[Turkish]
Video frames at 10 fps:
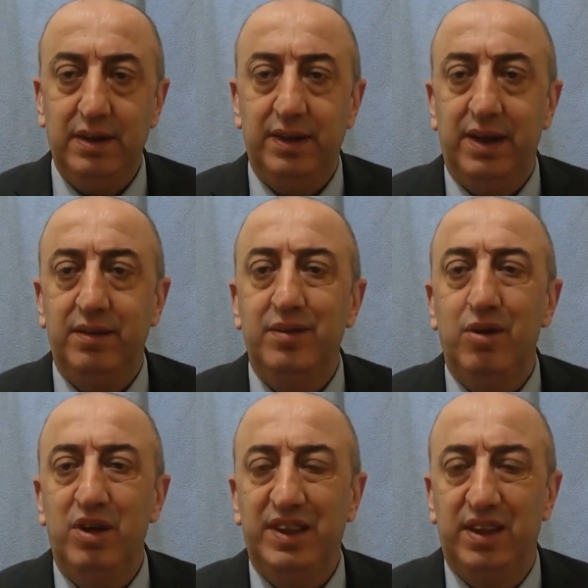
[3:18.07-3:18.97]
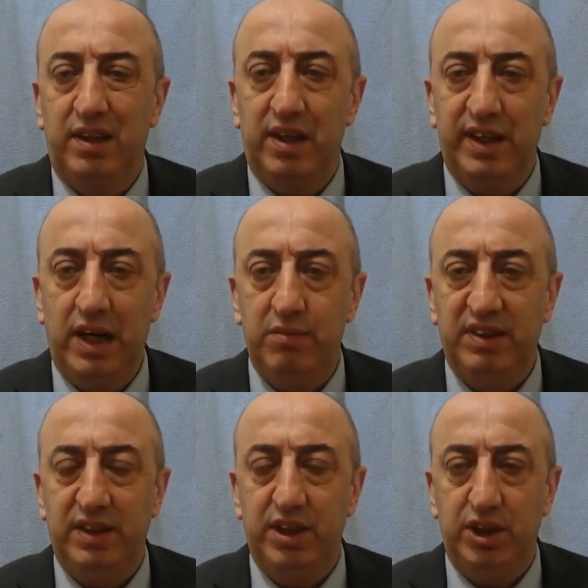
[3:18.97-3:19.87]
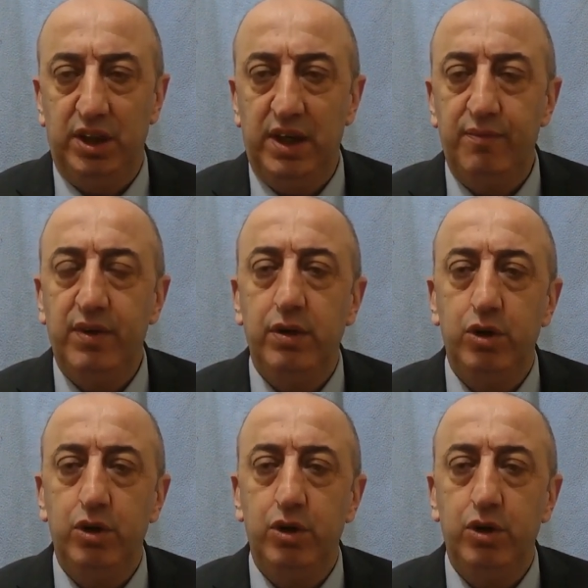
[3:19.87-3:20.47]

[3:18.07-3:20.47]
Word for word: Zaten öyle sıkıntılara gelemez zeki yeşiller.